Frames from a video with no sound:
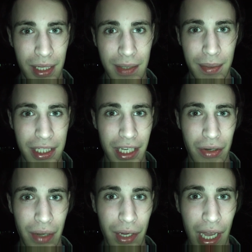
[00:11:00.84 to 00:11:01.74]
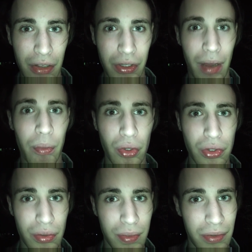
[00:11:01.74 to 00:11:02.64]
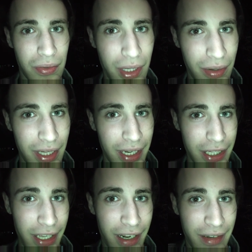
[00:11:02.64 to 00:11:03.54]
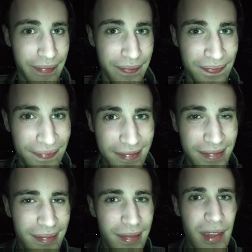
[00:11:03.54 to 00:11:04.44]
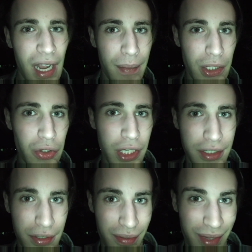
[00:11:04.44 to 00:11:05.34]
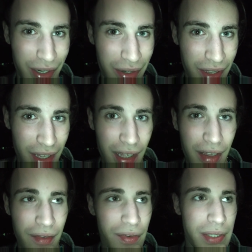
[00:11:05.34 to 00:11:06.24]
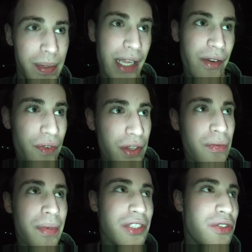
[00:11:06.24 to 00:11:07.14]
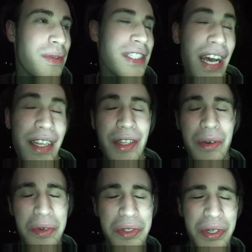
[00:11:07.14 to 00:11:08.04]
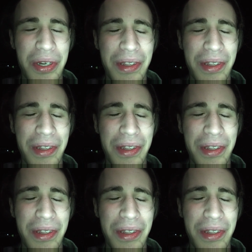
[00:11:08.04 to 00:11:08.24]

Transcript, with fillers: mangia per cena un avocado e è a posto per tutta quanta la sera a me è successo almeno forse perché avevo fatto un pranzo pesante, non lo so